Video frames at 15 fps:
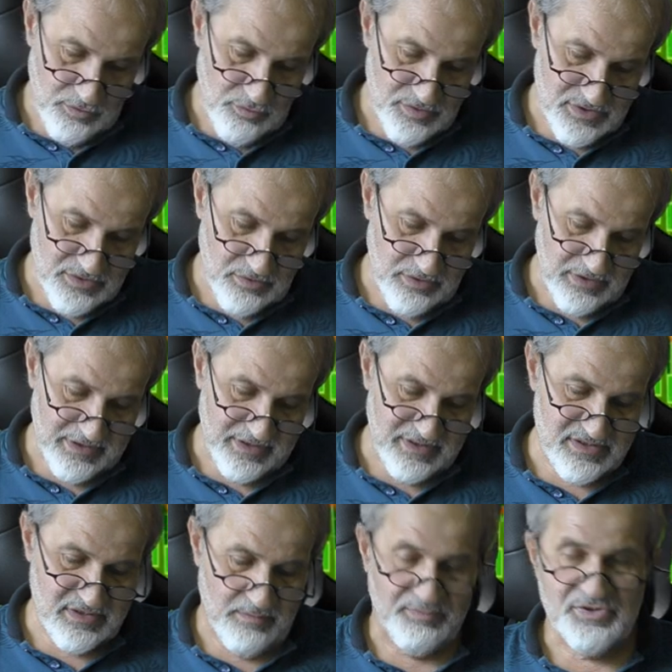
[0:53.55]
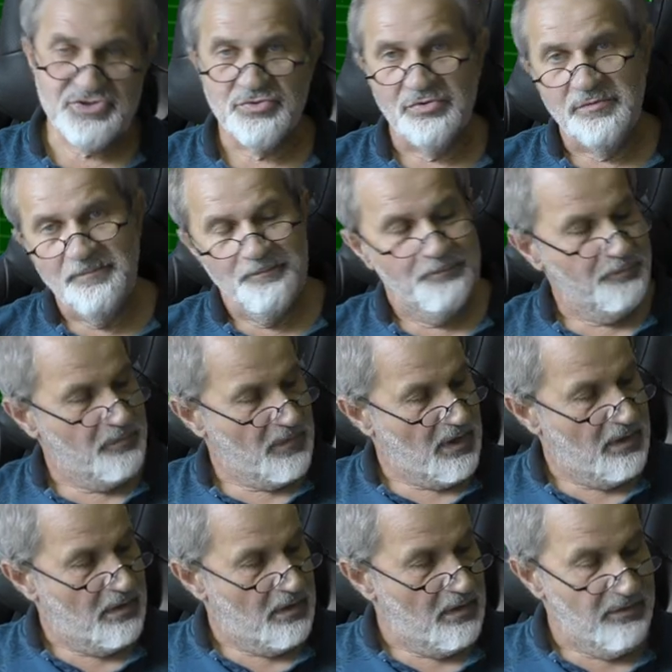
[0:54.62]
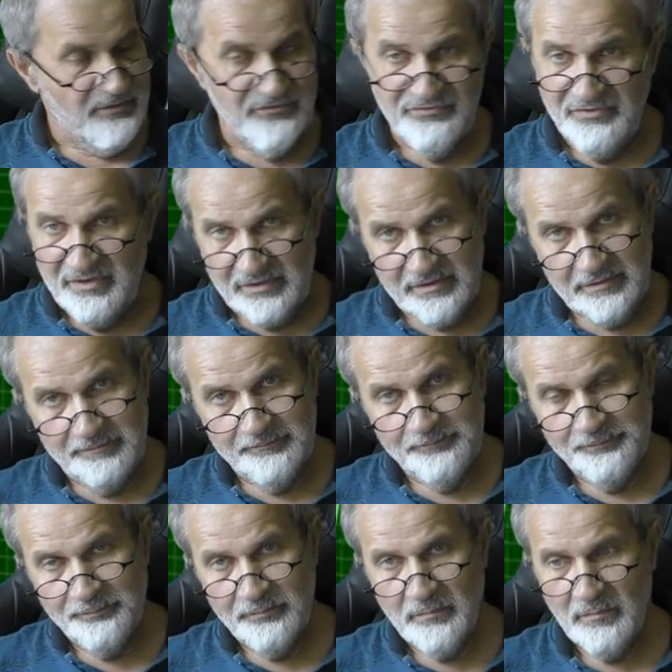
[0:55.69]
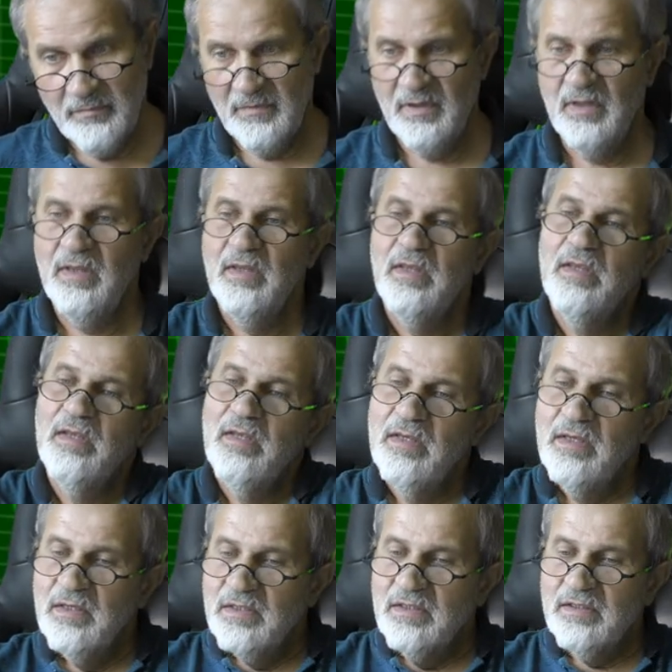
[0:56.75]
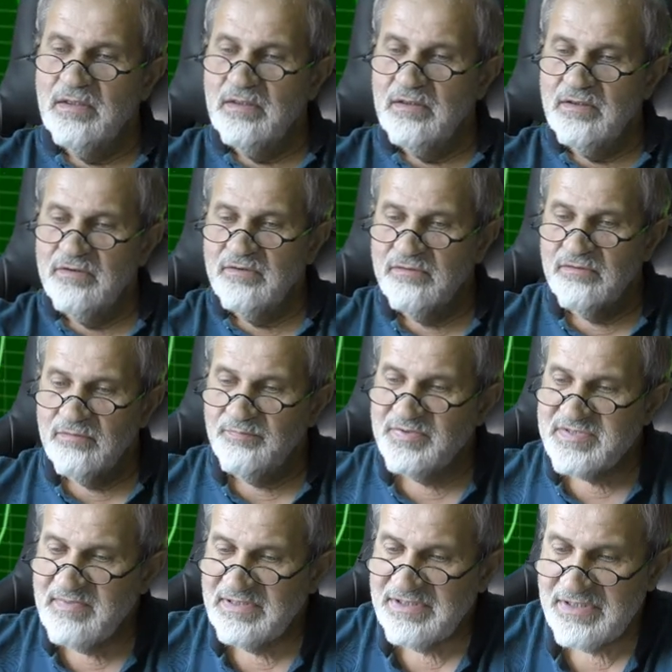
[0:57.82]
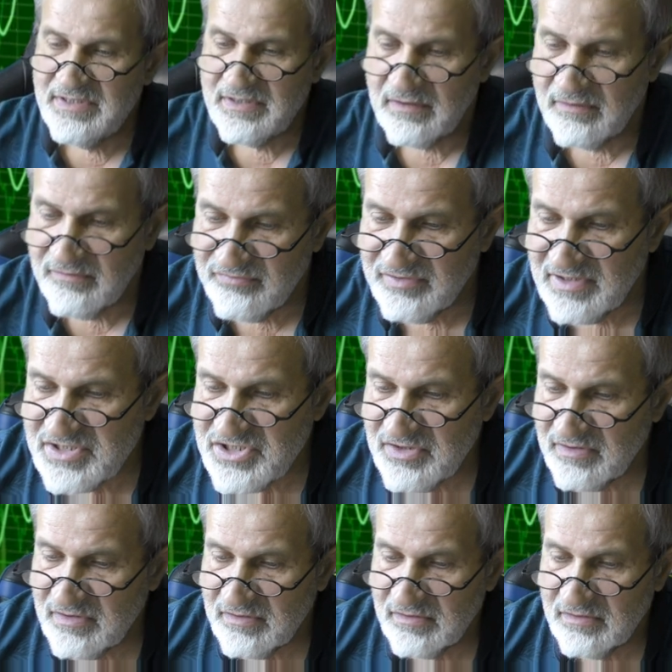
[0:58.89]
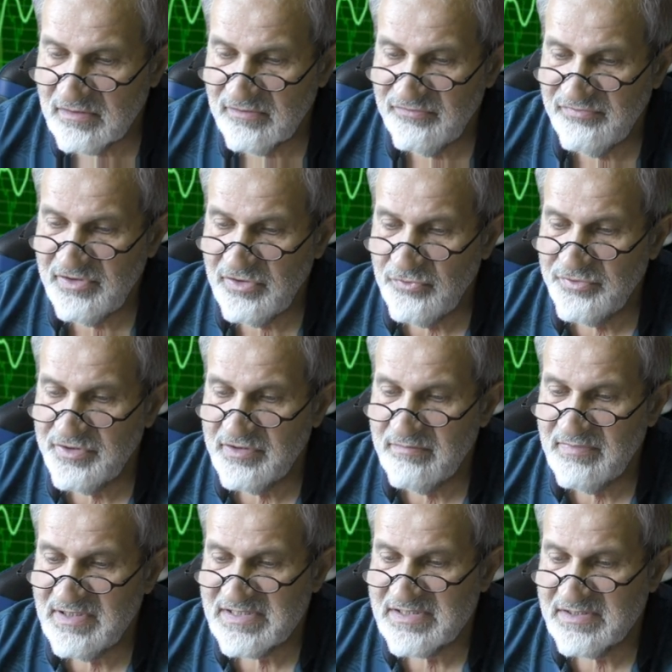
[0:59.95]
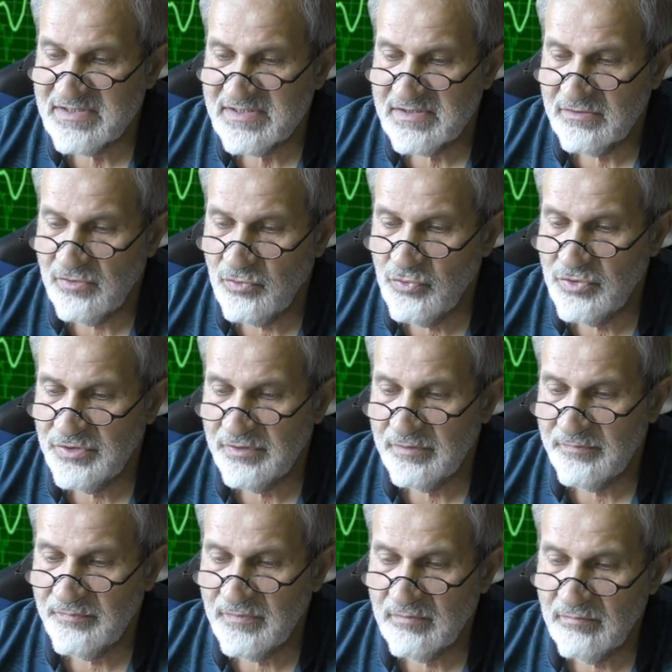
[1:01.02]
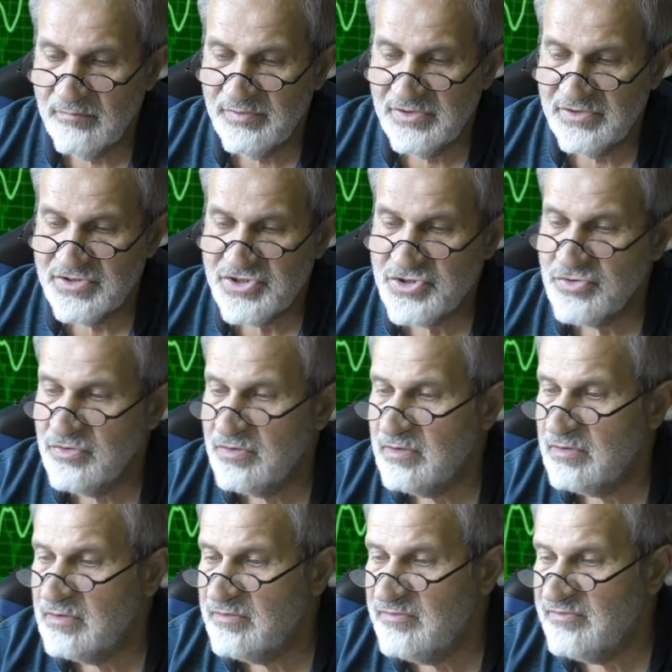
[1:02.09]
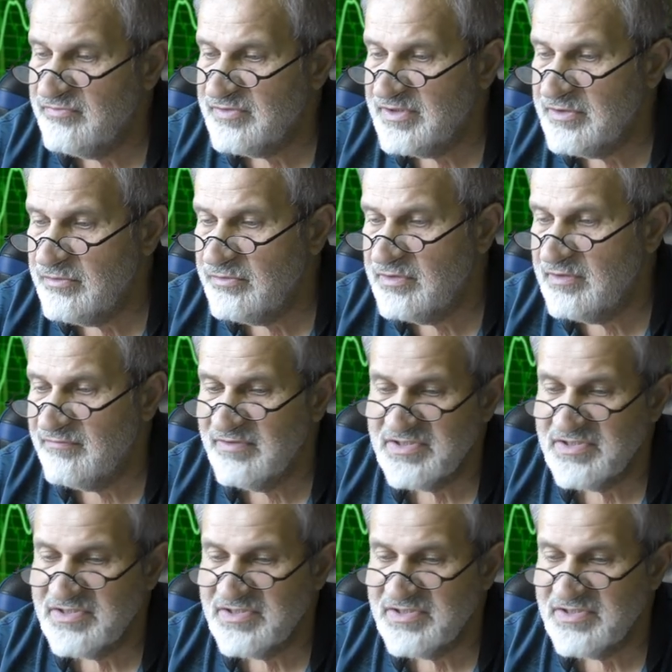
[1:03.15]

курс доллара резко пошел Э, вверх. Э, посмотрите, в, нач... Э, в июне месяце он был еще в районе